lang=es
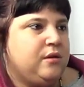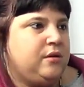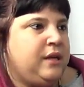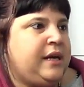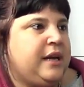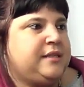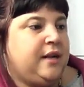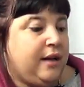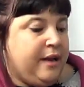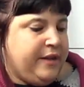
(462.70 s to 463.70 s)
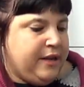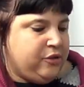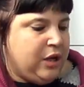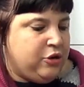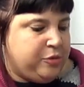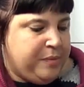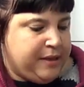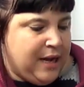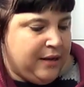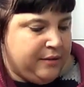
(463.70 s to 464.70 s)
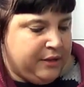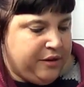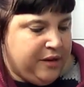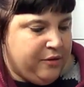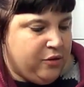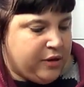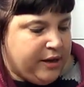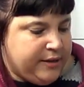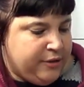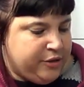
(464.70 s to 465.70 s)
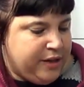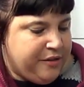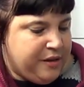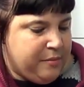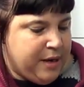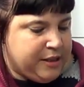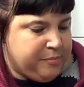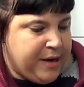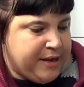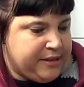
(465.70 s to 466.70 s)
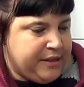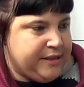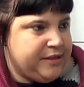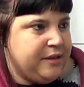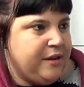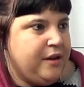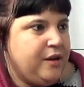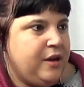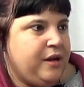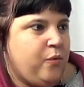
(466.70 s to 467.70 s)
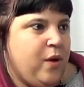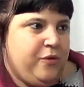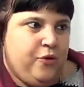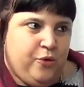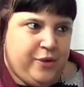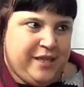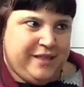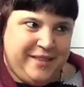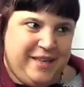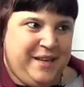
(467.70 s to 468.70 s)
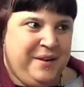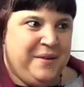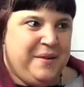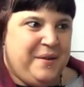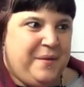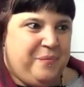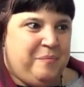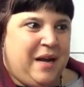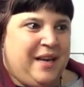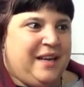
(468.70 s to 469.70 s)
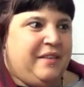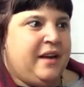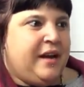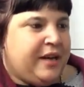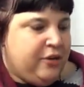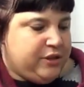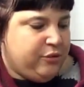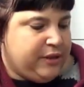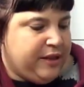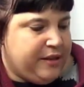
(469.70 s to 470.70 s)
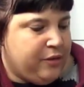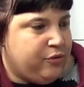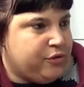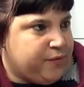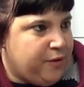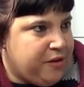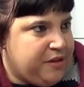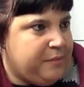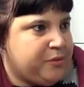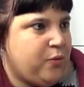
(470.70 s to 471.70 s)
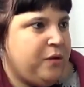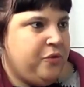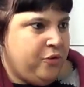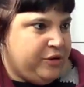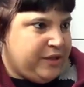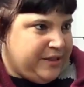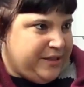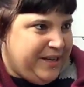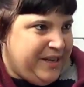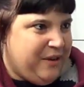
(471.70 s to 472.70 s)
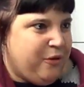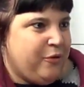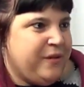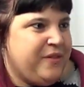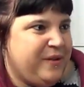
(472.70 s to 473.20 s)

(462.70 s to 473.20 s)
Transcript: y que salga la directora al hospital diciendo que no se hacen malas praxis cuando no es así, ¿vale? Que diga que no se utilizan unos forceps cuando no es así, o cuando